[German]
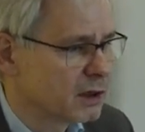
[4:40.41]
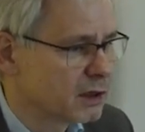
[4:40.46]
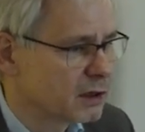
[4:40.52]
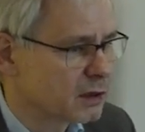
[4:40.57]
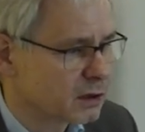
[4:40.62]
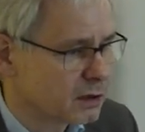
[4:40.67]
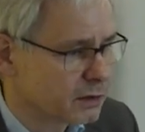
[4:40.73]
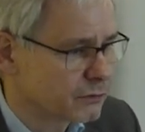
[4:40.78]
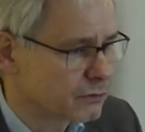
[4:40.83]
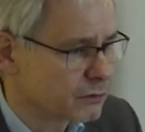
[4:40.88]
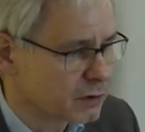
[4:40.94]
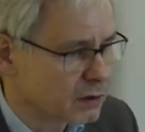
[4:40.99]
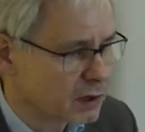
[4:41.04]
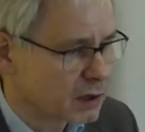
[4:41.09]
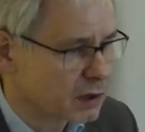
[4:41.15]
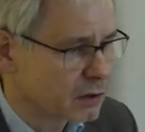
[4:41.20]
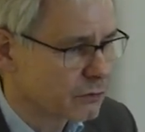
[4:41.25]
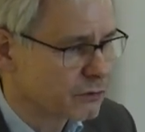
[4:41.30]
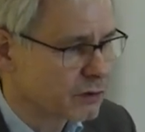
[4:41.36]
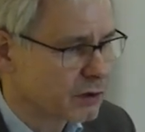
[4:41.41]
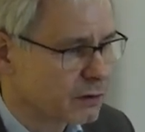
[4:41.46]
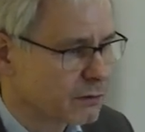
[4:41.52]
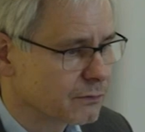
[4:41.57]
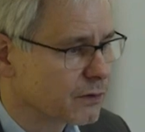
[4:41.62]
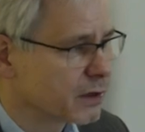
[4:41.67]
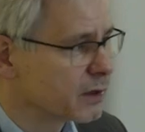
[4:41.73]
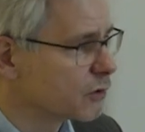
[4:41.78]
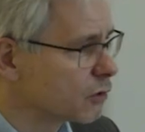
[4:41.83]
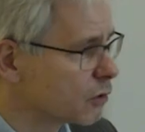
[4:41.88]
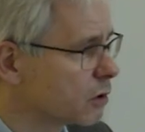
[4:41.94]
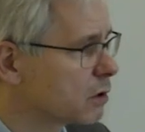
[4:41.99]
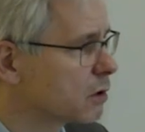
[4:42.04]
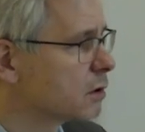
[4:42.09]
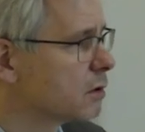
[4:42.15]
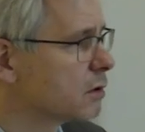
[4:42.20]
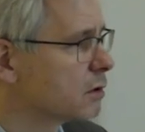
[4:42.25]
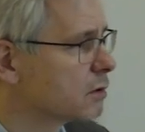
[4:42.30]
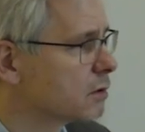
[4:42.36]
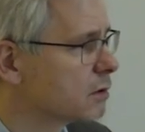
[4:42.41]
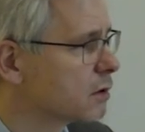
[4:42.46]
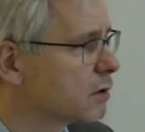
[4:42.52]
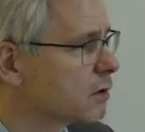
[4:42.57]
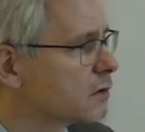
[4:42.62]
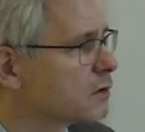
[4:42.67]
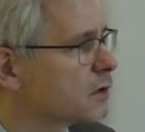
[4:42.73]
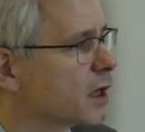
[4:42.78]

in der Hoffnung darauf, irgendwann doch mhm.